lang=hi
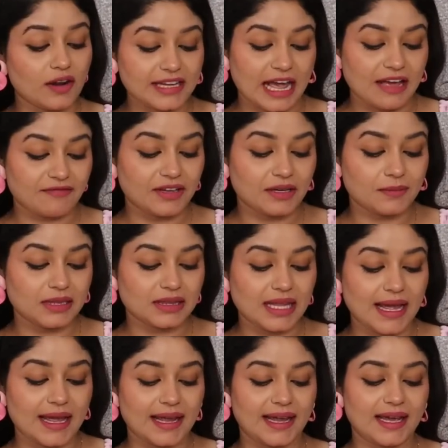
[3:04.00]
और कैफीन
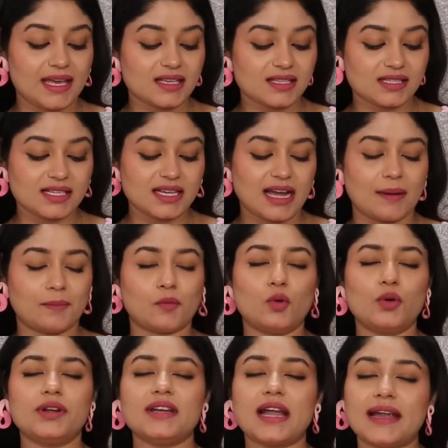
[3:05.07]
मिलता है इससे
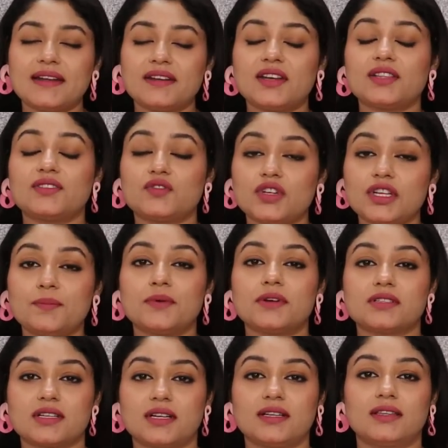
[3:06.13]
आपको 93
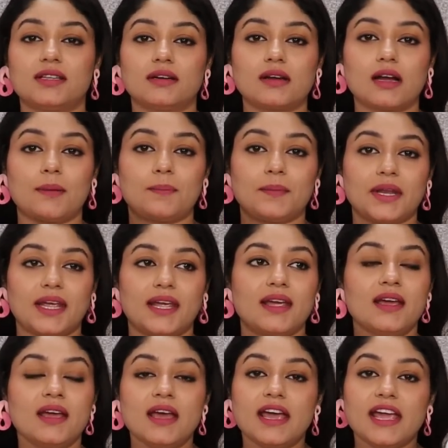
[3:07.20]
परसेंट तक अपने
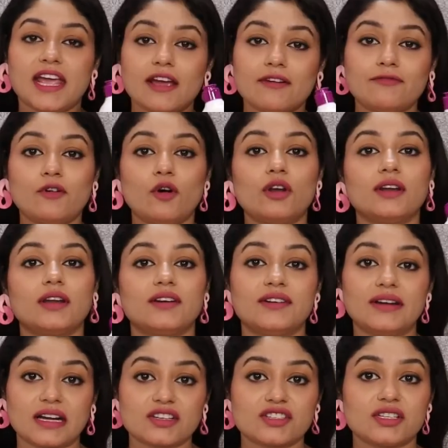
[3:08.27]
हेयर फॉल
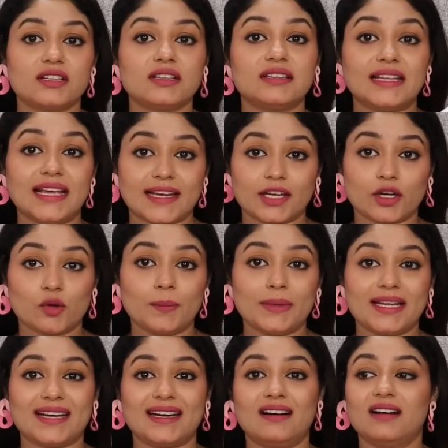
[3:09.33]
रिडक्शन देखने को
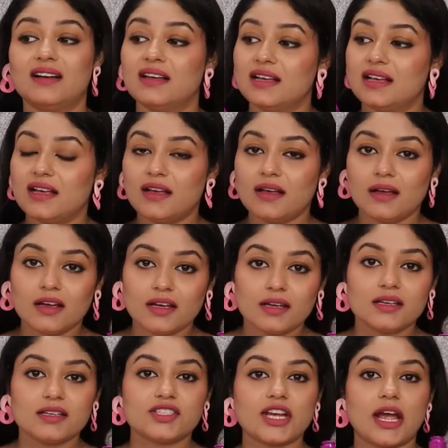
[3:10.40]
मिलेगा
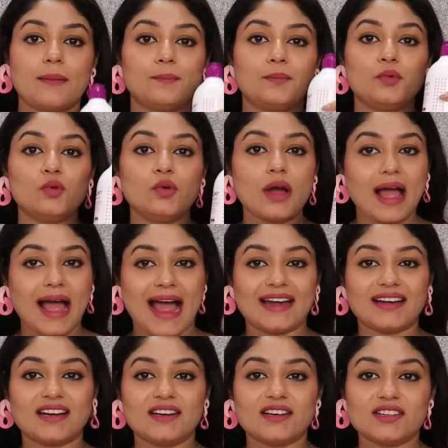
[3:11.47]
शैम्पू
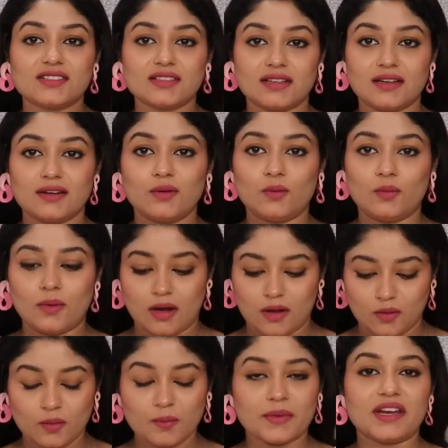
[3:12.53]
एंड कंडीशनर
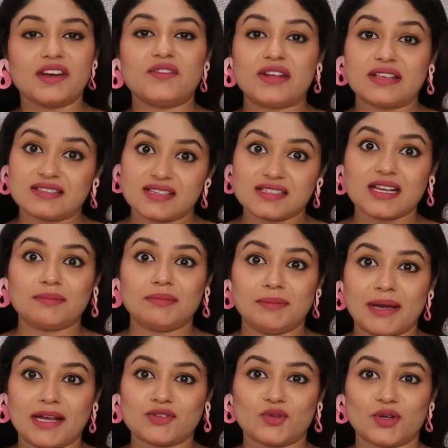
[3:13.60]
वाओ मेरे ड्रेस के साथ भी
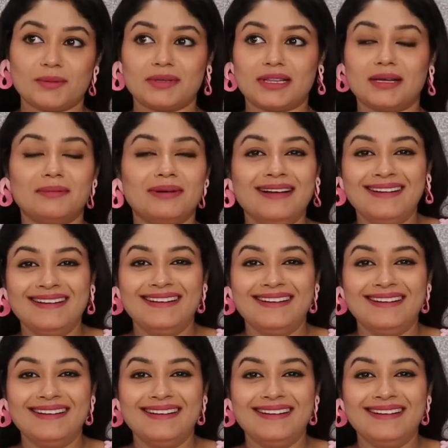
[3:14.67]
मैच हो गए मतलब